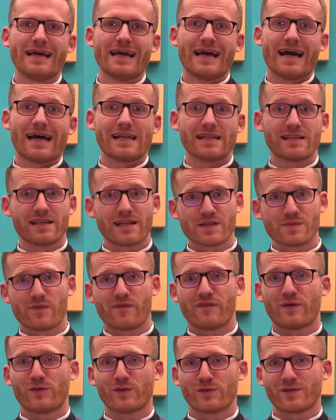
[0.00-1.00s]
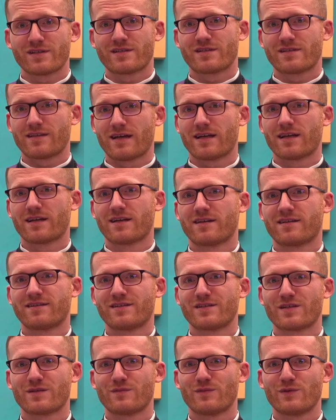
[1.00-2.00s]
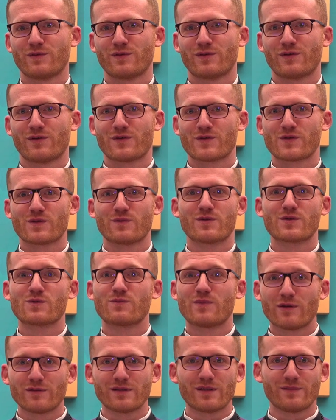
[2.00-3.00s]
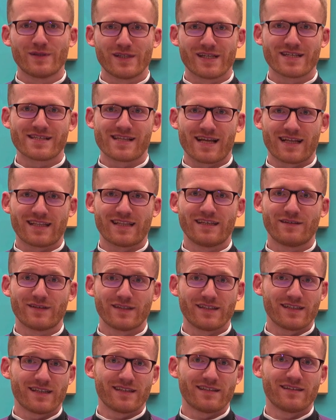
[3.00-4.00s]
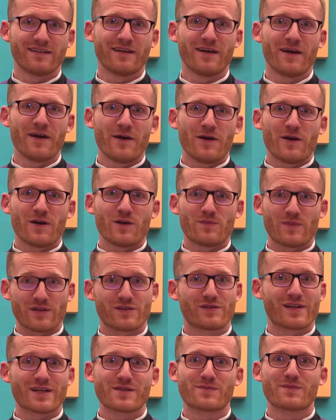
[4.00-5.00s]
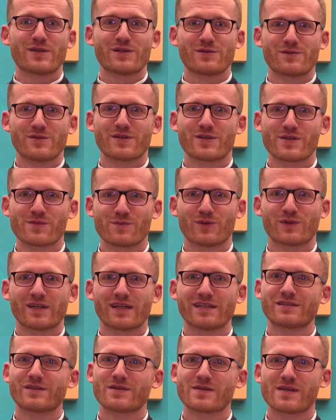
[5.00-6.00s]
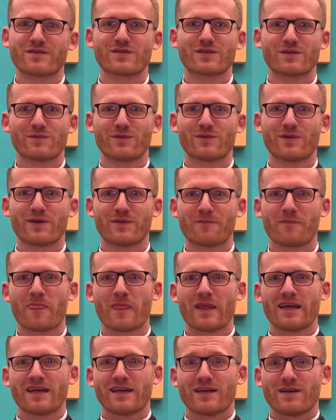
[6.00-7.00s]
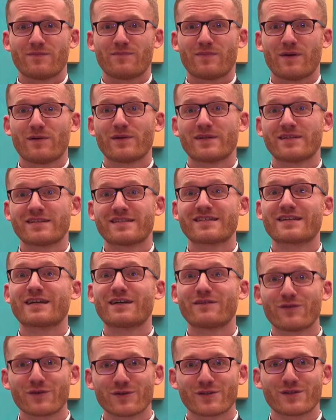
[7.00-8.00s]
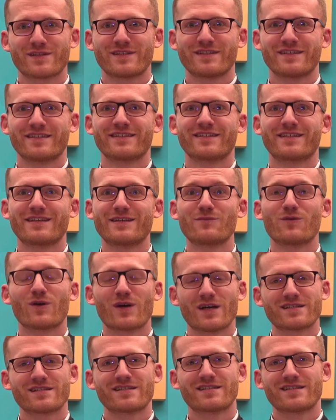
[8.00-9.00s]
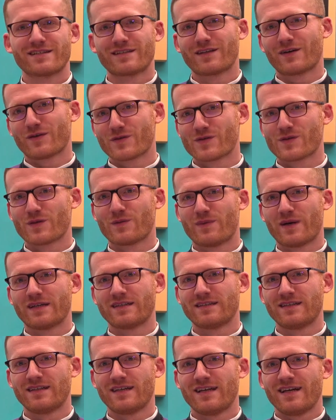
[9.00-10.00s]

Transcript: ale nieraz bywało też tak, że były to osoby zupełnie mi nieznane. I wtedy, kiedy pierwszy raz mieliśmy się spotkać, to zawsze byłem pełen ciekawości, kim okaże się ta osoba,